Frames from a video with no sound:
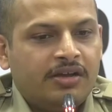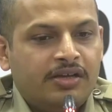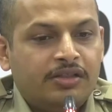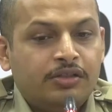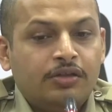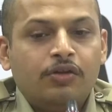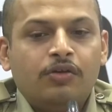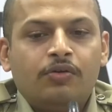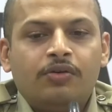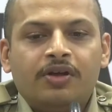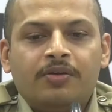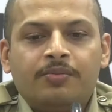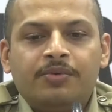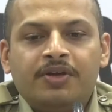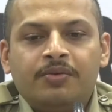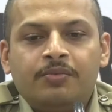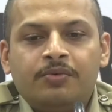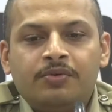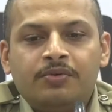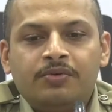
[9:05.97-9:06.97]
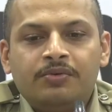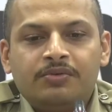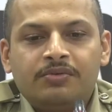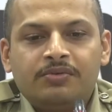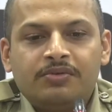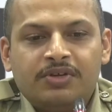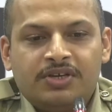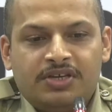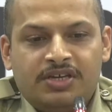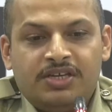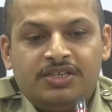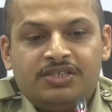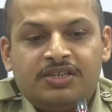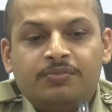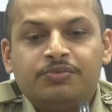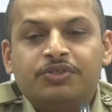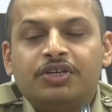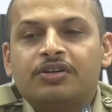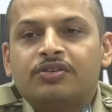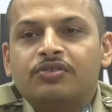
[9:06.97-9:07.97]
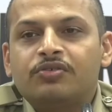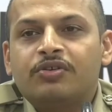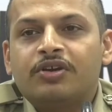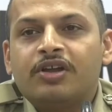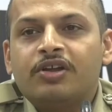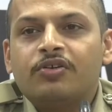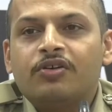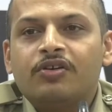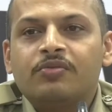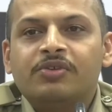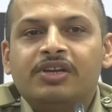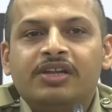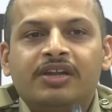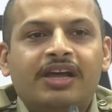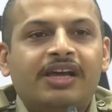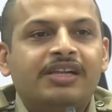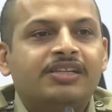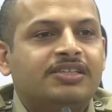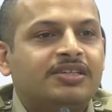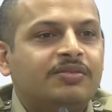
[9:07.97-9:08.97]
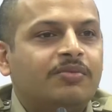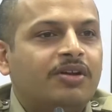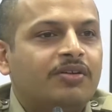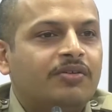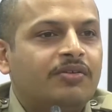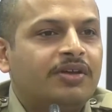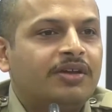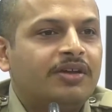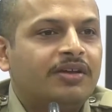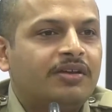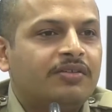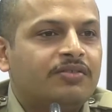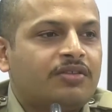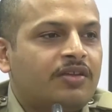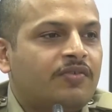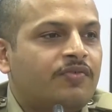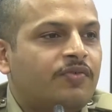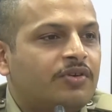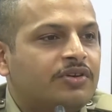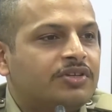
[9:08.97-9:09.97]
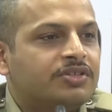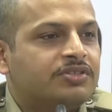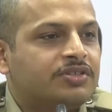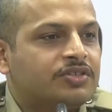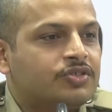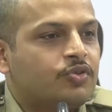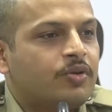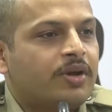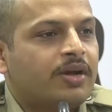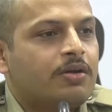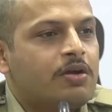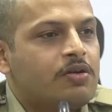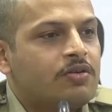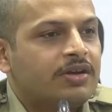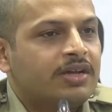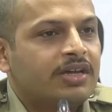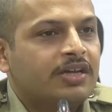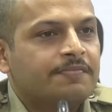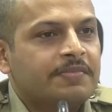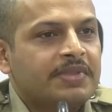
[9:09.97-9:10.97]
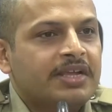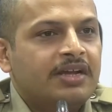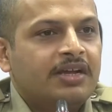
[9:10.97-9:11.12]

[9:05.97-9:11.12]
ఇందులో కూడా మేము ఈ సబ్జెక్టులు కూడా నార్మల్లీ రాయలసీమలోనే త్రీ ఫోర్ డిస్ట్రిక్ట్స్లో ఎక్కువ ఉంటాయి